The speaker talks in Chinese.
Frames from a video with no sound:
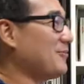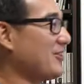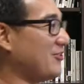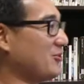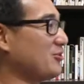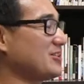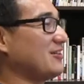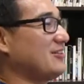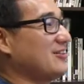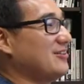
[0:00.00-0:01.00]
那边有很多餐
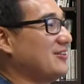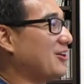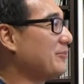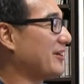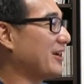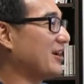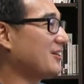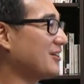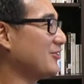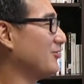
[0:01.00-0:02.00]
厅的老板娘啊，
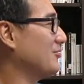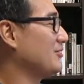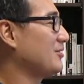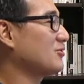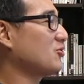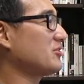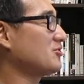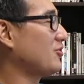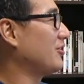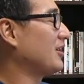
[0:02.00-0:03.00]
她有因为东西
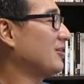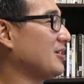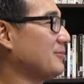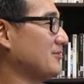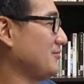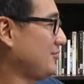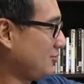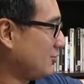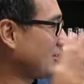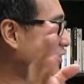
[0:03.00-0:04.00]
收了，然后他们
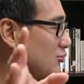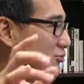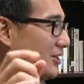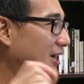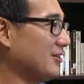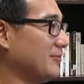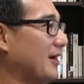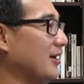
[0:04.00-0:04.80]
就到处开的嘛。